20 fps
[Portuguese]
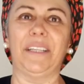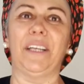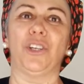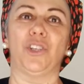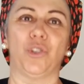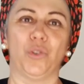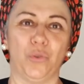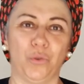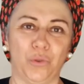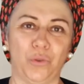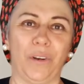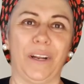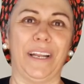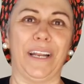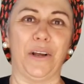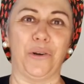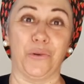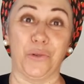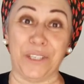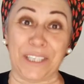estar tá junto lá
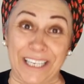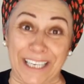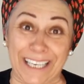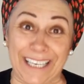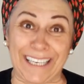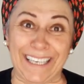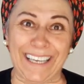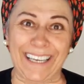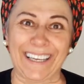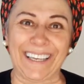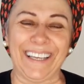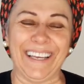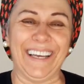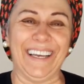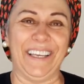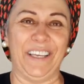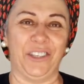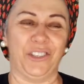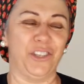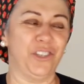na cozinha
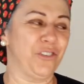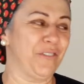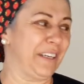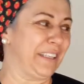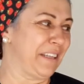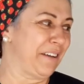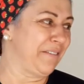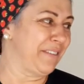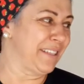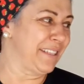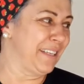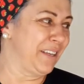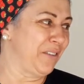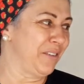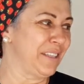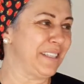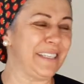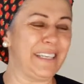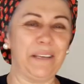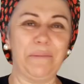e a gente vai estar tá fazendo
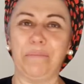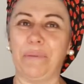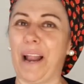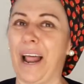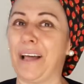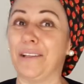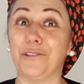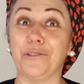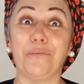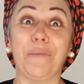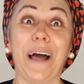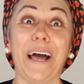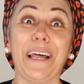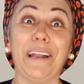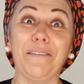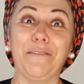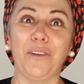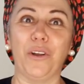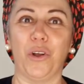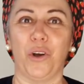assim pratos
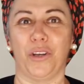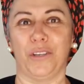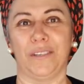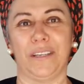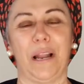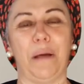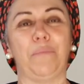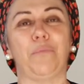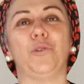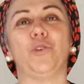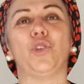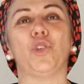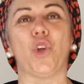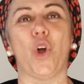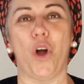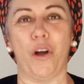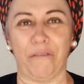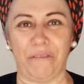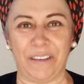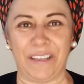maravilhosos lá para os
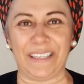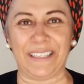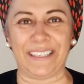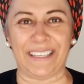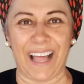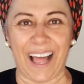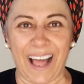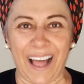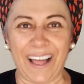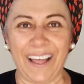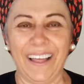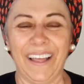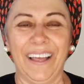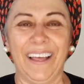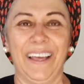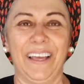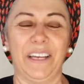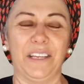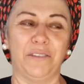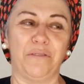jovens, tá?
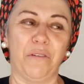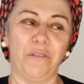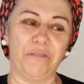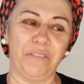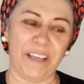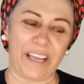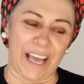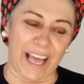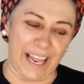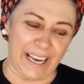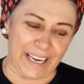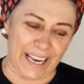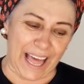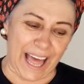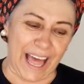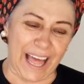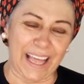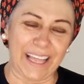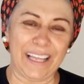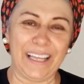Eles vão ficar
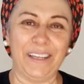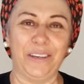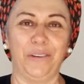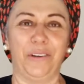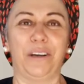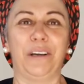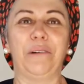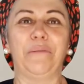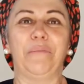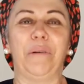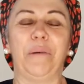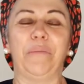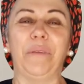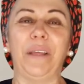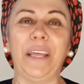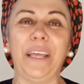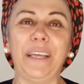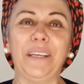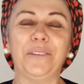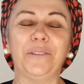lá no
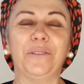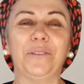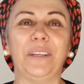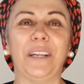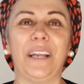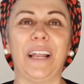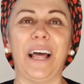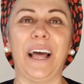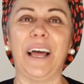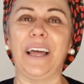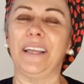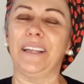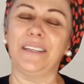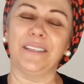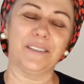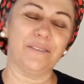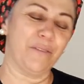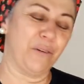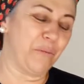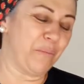acampamento e lá
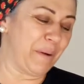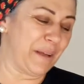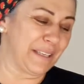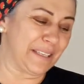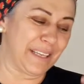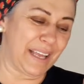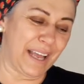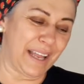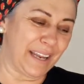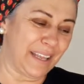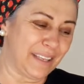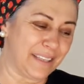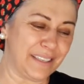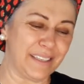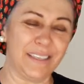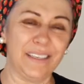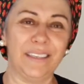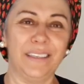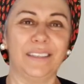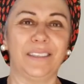eles vão passarem
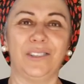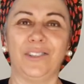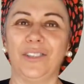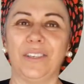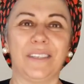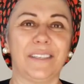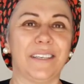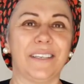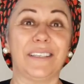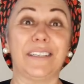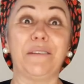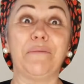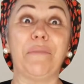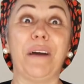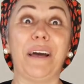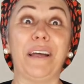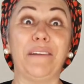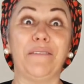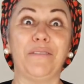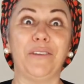assim dias assim
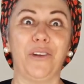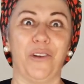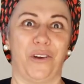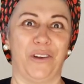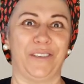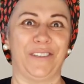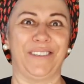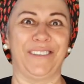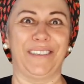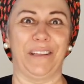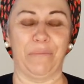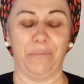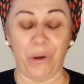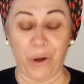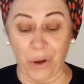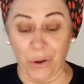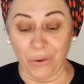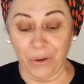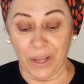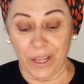maravilhosos, tá
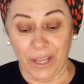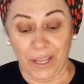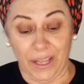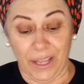bom?